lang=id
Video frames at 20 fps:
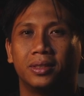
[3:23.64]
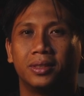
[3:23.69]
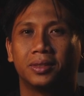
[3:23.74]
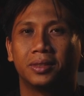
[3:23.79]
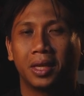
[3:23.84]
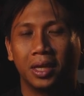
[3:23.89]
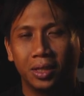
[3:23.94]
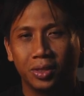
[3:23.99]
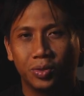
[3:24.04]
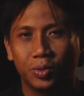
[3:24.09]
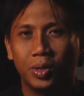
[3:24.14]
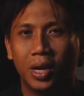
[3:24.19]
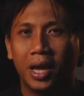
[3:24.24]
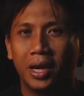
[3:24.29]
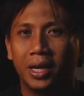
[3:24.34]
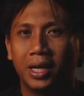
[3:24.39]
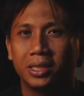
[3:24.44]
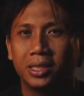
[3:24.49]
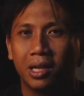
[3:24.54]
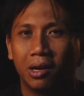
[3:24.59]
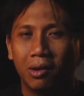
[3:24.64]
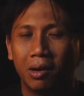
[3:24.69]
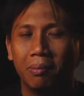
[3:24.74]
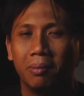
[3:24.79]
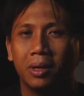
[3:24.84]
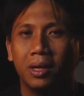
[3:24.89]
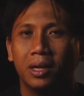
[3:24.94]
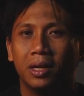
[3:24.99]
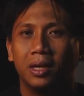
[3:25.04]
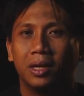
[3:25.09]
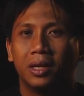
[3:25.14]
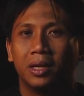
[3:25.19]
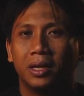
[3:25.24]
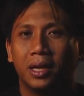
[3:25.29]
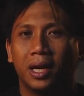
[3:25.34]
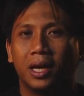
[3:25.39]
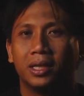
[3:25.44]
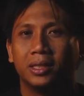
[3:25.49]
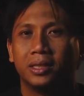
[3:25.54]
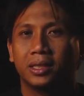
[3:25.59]
Oke, sudah Anda jawab.
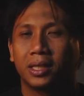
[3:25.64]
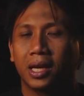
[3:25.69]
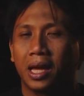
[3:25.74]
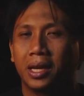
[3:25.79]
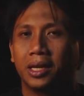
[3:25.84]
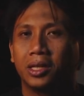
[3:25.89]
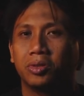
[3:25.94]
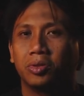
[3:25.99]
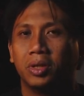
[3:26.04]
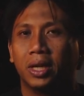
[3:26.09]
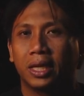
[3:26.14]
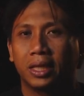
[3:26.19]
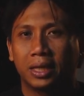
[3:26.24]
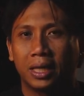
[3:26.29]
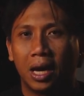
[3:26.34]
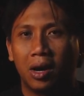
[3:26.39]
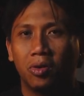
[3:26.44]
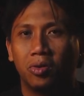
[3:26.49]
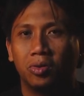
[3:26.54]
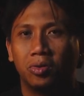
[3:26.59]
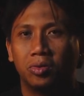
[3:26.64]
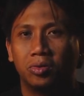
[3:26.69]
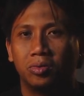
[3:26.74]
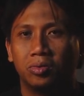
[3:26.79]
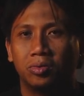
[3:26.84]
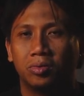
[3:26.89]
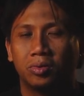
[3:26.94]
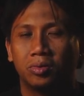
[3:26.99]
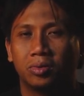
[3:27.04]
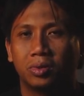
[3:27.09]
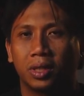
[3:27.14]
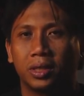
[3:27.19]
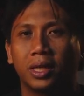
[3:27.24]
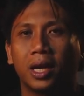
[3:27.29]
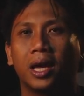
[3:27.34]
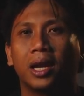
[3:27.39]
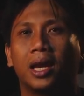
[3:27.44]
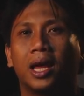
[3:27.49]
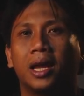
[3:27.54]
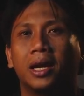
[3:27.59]
Nah, jika Anda sudah tahu,
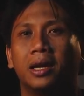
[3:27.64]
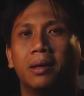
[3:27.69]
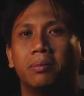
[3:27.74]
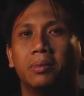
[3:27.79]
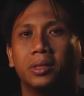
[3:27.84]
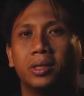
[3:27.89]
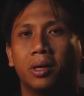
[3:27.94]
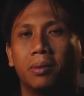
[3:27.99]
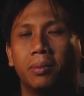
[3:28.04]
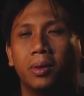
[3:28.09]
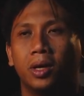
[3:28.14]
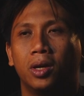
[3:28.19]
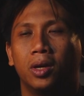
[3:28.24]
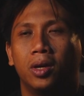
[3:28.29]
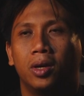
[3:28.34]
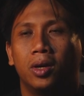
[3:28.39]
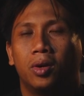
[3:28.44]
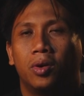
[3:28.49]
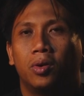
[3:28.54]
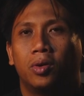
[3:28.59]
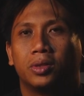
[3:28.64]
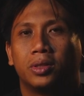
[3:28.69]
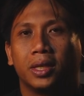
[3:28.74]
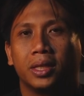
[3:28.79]
katakanlah Anda menjawab, oh